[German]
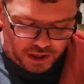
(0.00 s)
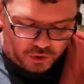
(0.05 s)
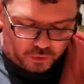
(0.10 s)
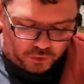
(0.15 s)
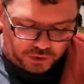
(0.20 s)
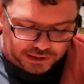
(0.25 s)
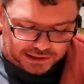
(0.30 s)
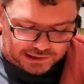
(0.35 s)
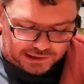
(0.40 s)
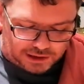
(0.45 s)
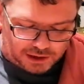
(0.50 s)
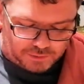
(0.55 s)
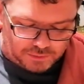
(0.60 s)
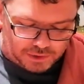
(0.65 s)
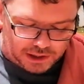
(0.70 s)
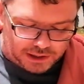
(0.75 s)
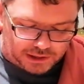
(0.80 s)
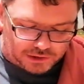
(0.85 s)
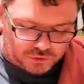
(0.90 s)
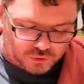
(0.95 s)
Und ich sage
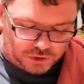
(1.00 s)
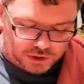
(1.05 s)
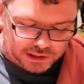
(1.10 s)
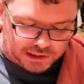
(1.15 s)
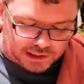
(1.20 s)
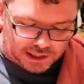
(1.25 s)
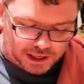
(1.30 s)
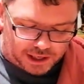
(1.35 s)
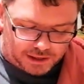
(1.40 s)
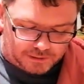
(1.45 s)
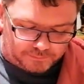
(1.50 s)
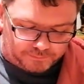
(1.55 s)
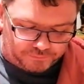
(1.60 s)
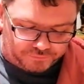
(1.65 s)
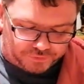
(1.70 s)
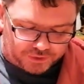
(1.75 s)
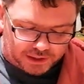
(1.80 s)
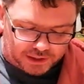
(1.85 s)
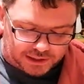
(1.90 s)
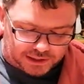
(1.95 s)
mal, natürlich ein
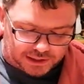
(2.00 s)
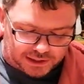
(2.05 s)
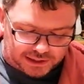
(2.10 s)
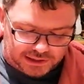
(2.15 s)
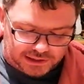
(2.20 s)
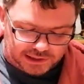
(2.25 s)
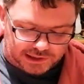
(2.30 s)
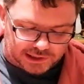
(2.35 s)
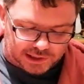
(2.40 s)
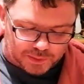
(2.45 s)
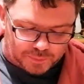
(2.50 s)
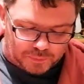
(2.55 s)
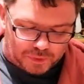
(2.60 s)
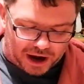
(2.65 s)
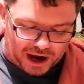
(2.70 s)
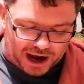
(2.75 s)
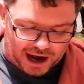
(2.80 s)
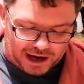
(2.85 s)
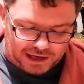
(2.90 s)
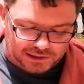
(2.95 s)
richtig
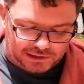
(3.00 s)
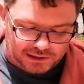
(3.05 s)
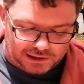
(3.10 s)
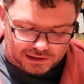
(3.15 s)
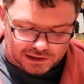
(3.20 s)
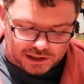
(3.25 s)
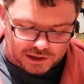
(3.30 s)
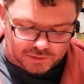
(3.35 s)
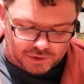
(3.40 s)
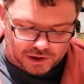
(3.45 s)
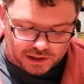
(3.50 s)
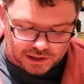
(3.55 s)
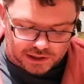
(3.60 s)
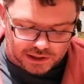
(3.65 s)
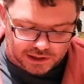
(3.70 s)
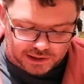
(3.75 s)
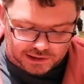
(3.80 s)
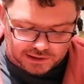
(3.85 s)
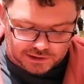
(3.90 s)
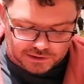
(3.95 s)
gebratener
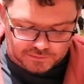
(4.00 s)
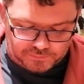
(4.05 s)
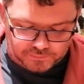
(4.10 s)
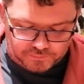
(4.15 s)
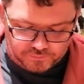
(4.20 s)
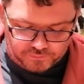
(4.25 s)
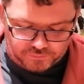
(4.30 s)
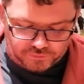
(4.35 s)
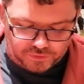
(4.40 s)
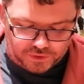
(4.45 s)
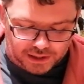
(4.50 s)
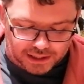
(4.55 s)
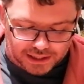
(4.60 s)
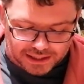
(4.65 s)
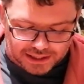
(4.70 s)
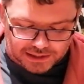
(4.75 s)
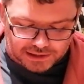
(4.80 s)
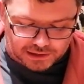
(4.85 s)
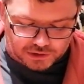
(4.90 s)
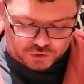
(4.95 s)
Leberkäse
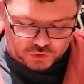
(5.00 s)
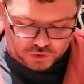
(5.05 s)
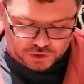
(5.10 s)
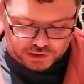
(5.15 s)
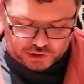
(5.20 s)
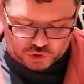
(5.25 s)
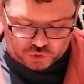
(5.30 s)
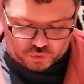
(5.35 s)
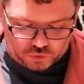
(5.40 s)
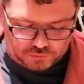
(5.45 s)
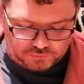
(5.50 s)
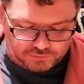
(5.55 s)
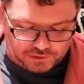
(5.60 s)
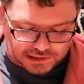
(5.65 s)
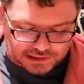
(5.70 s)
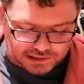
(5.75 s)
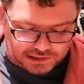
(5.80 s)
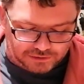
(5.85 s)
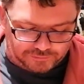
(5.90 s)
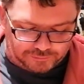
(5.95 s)
ist natürlich schon
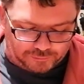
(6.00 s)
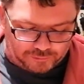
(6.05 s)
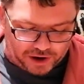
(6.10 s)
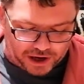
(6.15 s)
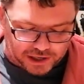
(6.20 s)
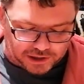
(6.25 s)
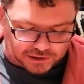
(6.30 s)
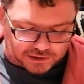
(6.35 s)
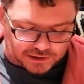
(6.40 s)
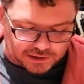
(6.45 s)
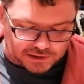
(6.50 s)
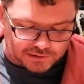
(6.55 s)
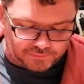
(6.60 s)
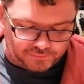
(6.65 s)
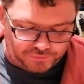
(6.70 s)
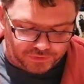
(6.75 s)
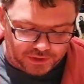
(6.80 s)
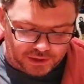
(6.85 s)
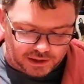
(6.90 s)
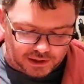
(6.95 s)
was Feineres
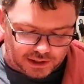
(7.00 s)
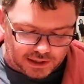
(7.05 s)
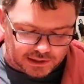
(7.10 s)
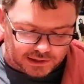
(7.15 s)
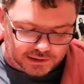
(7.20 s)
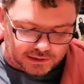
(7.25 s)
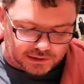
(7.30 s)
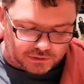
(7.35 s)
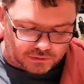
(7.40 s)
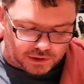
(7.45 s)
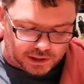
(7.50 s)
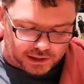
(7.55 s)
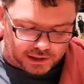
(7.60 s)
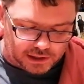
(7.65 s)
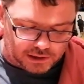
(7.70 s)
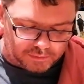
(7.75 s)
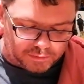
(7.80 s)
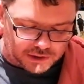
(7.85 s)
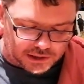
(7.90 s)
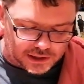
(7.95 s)
als hier so
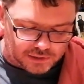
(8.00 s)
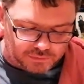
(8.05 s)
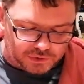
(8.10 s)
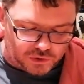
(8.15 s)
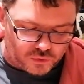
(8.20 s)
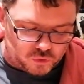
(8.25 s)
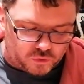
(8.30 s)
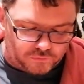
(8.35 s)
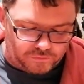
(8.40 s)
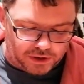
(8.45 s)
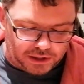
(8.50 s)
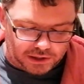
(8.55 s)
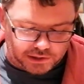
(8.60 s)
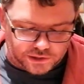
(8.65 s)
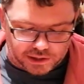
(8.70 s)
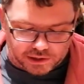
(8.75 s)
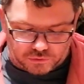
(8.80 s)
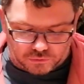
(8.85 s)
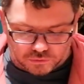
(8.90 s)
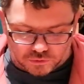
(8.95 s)
einer mit der Mikrowelle,
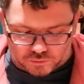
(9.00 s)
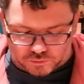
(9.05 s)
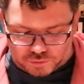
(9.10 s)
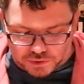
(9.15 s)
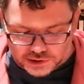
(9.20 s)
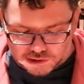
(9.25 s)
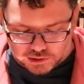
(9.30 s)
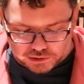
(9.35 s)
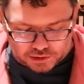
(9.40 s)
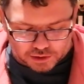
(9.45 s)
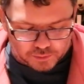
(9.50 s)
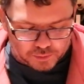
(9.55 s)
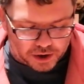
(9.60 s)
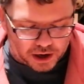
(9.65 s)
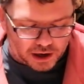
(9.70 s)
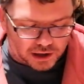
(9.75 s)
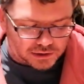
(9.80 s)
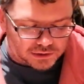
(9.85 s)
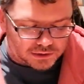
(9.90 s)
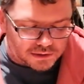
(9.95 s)
der nur so ein bisschen
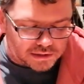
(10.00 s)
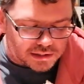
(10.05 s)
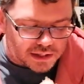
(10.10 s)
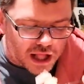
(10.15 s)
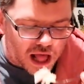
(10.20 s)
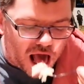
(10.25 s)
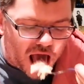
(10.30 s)
gebraten ist.